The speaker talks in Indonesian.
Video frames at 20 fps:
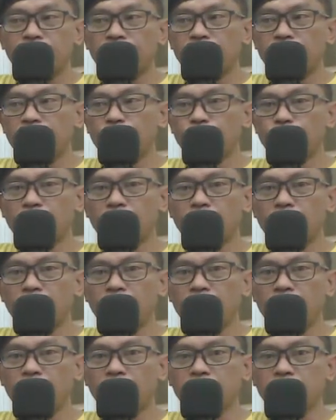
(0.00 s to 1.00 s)
uh,
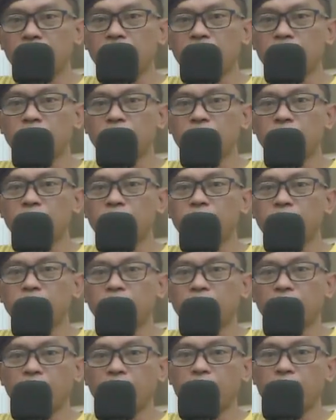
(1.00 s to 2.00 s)
usaha artinya semakin
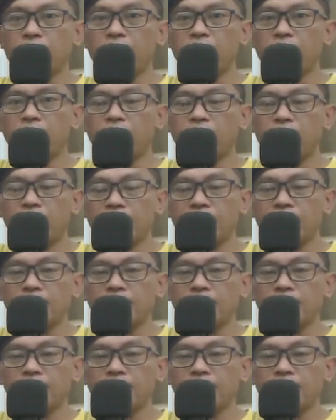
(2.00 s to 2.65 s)
besar amanah